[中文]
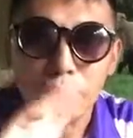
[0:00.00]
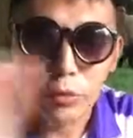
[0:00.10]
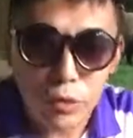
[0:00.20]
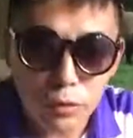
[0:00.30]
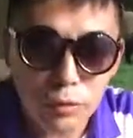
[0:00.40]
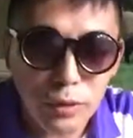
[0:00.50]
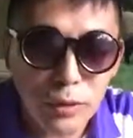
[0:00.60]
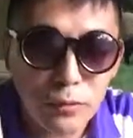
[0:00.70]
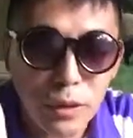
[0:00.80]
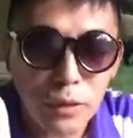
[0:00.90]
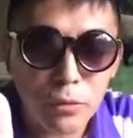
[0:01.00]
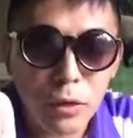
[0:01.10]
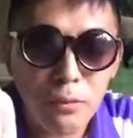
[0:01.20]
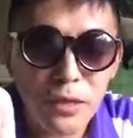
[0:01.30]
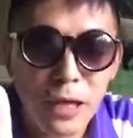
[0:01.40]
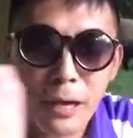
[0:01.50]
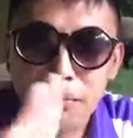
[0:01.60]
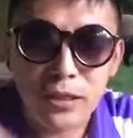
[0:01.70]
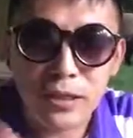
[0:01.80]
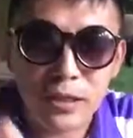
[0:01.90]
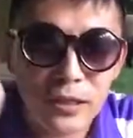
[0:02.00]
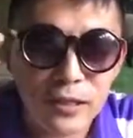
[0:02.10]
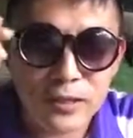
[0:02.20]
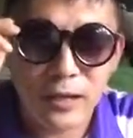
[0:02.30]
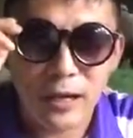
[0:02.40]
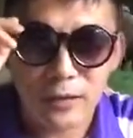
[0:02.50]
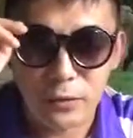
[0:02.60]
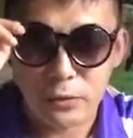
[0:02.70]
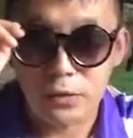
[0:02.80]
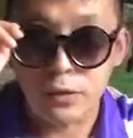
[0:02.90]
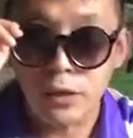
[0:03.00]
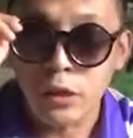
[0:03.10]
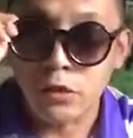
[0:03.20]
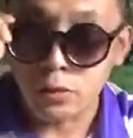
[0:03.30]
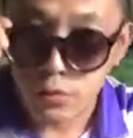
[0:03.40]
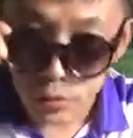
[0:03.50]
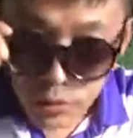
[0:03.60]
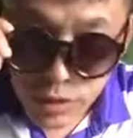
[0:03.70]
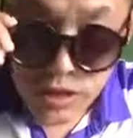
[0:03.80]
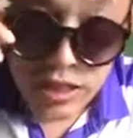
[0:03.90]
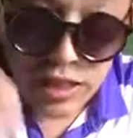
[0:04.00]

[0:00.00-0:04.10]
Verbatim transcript: 不是说我李云宽要装逼啊，不是这个意思啊，就是纯粹是